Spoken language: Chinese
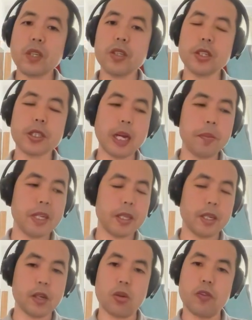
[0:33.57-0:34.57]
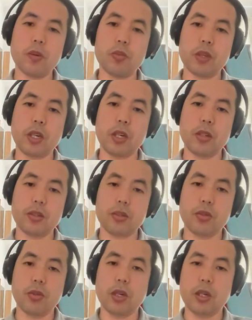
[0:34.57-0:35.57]
这是丹麦的一个国防部长
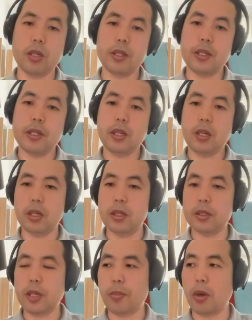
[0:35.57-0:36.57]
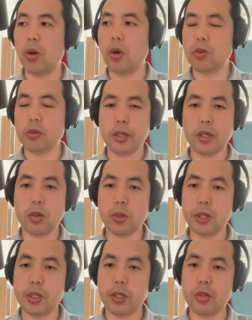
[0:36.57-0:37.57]
说，呃，在保哄的一个
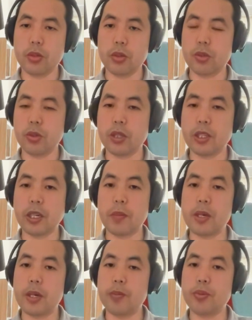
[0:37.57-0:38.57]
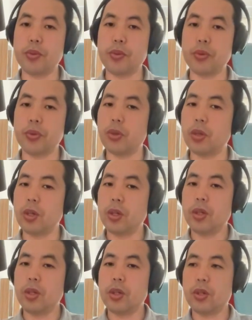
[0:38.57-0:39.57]
会议上说，所有的丹麦人必须
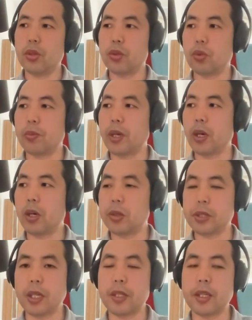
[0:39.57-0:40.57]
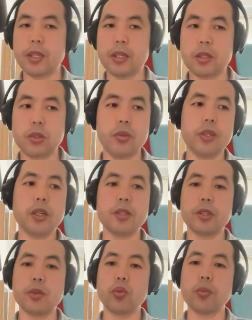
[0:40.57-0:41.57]
有准备好三天的这种应
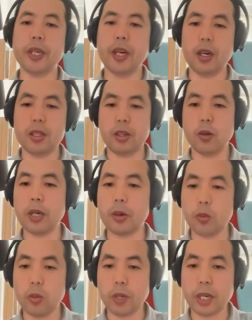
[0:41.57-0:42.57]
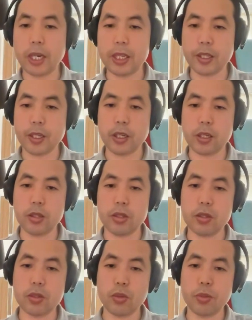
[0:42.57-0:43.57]
急物品啊！你看，我们看这个
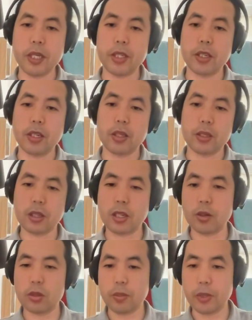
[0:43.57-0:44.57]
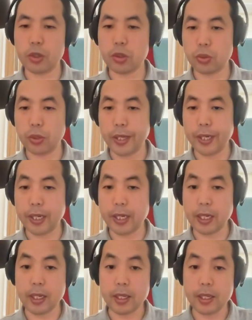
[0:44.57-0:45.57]
图片上，你看有什么水
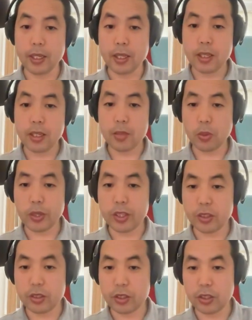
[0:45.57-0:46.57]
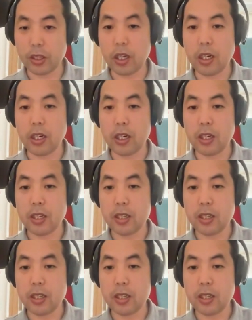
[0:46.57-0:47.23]
啊，什么卫生纸啊，